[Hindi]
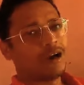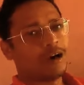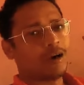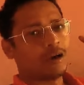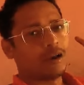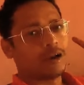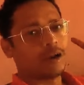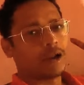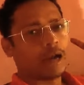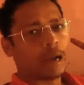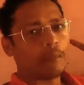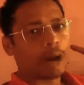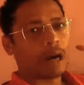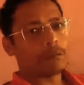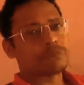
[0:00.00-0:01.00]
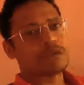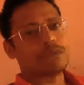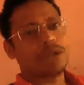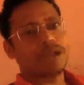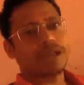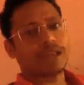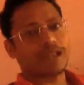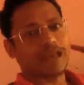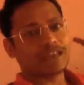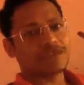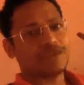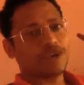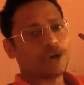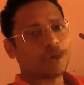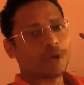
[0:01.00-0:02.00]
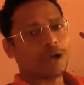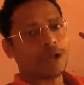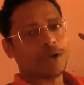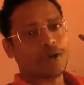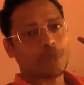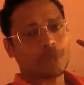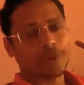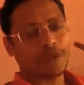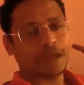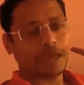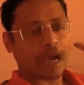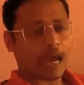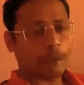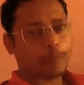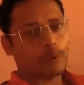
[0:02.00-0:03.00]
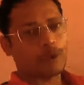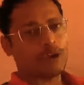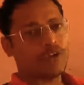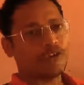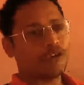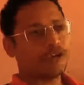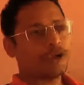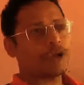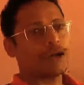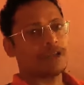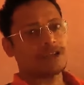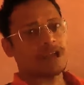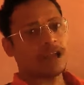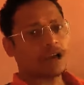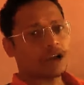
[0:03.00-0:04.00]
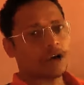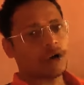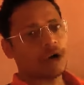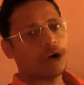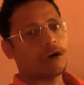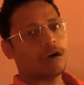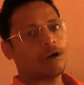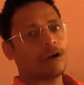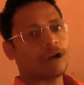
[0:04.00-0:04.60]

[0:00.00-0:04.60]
और अब आपसे मिलेंगे नेक्स्ट वीडियो में आई होप कि आपको ये वीडियो ना अच्छा लगा होगा